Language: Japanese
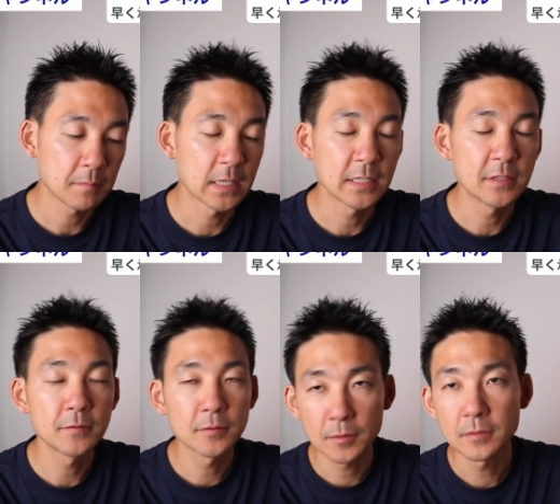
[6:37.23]
理
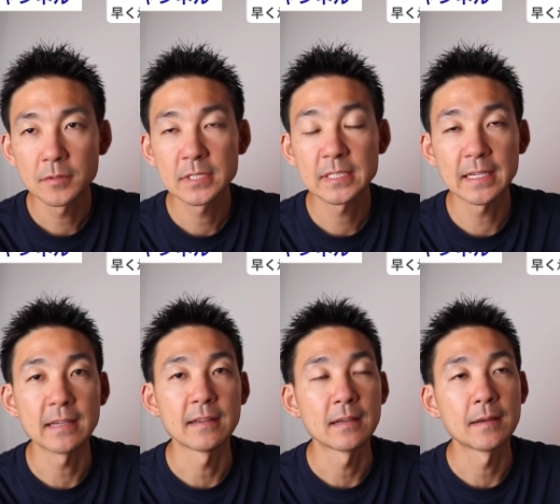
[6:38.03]
由とし
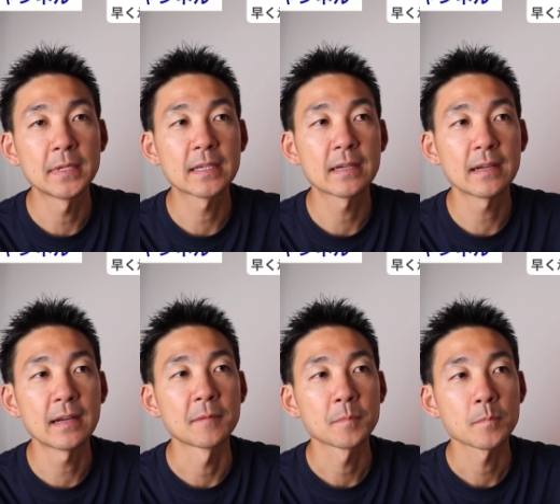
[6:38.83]
てアメリカ
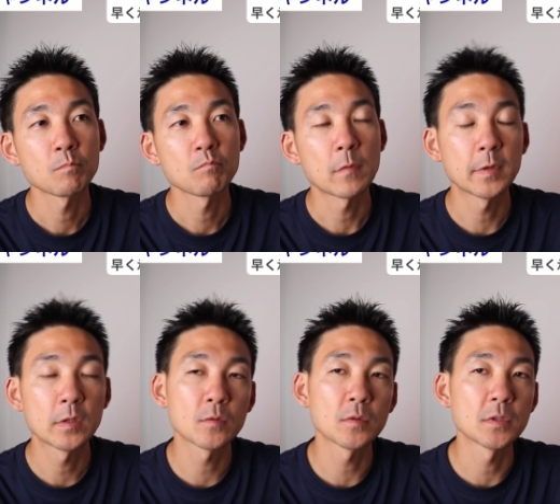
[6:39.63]
が
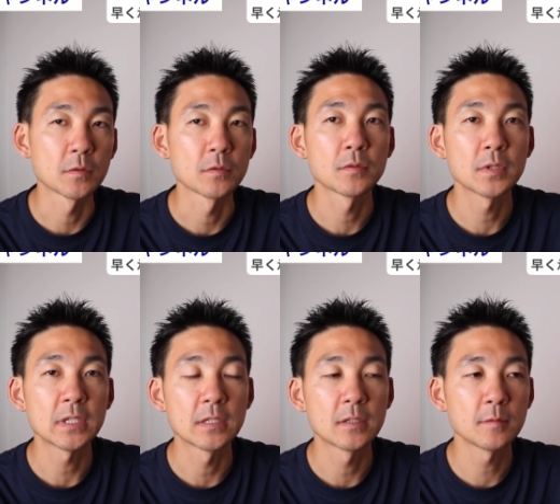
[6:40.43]
ビットコインの取
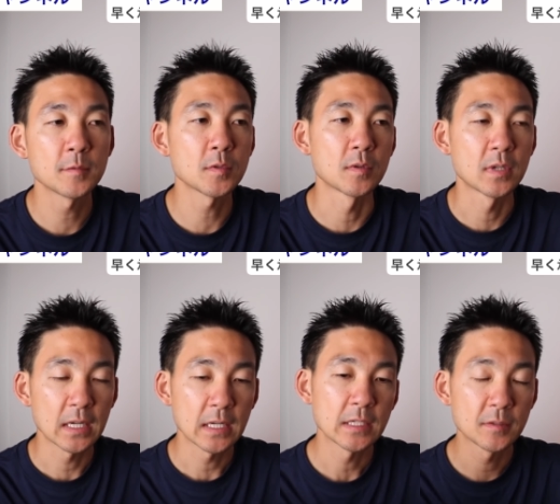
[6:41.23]
引っていうものを
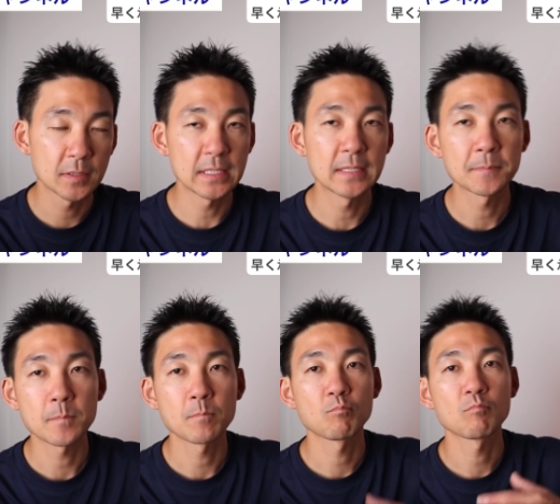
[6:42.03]
より
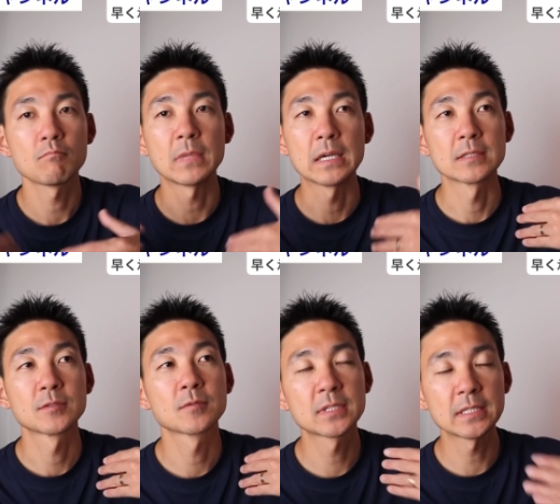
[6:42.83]

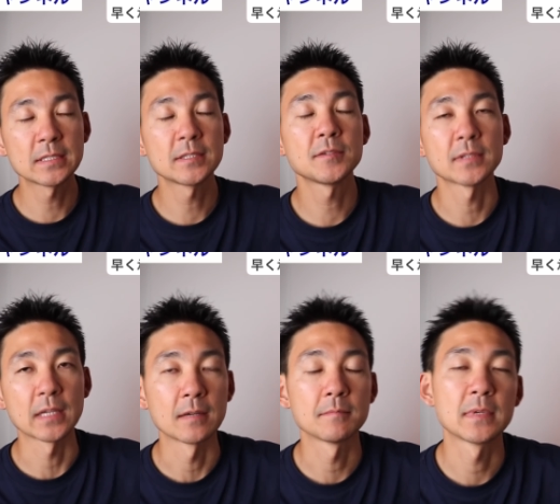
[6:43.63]
促進するよう
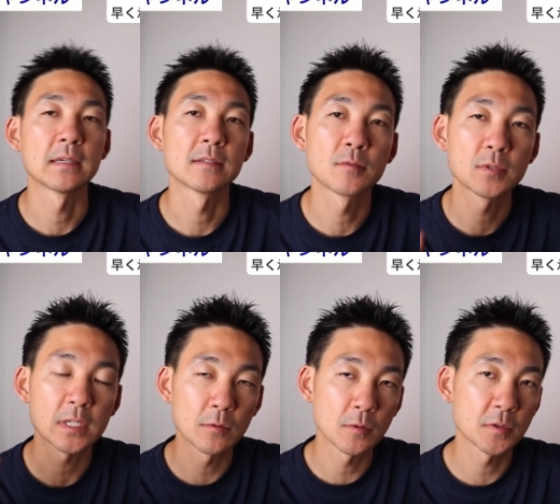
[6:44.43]
な、投資
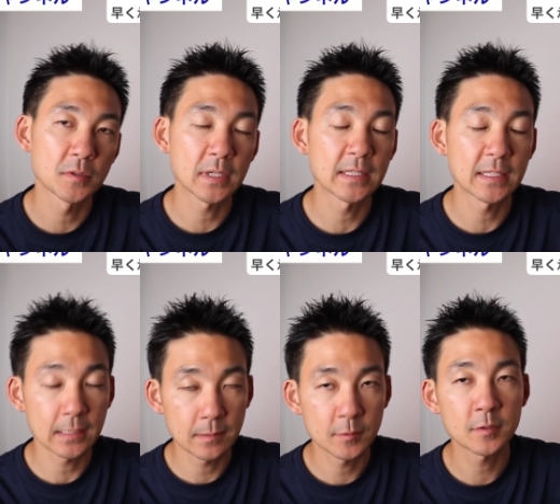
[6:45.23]
家保護っていう観点
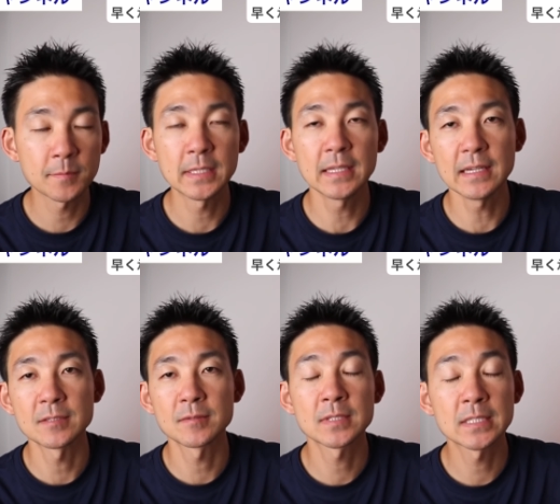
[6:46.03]
からも含めて
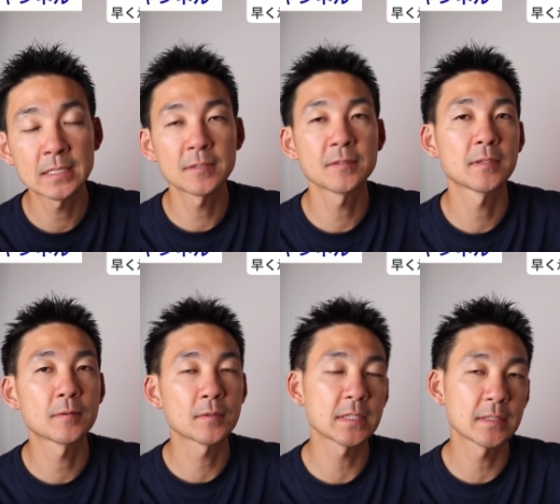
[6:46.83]
促進するような
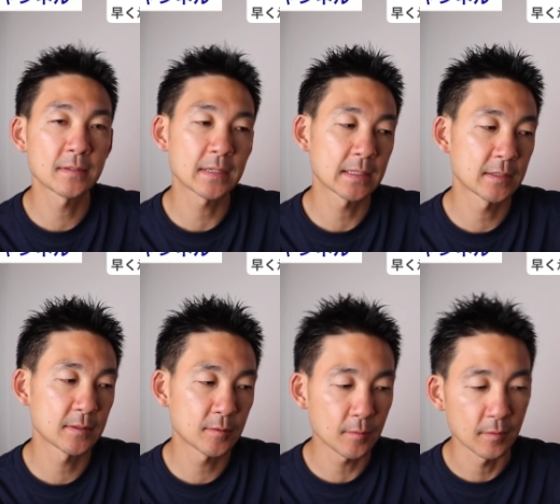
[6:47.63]
動きにするかっていう
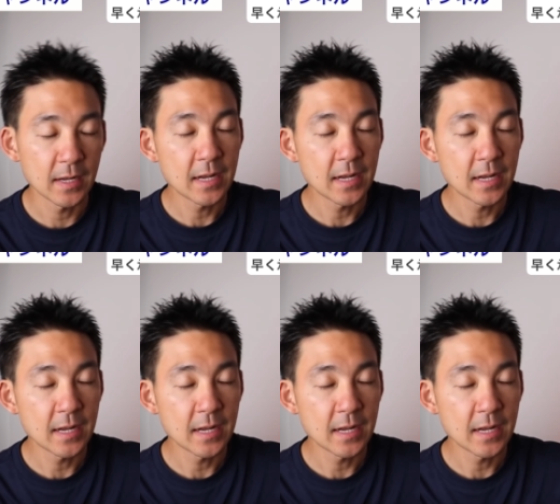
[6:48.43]
と、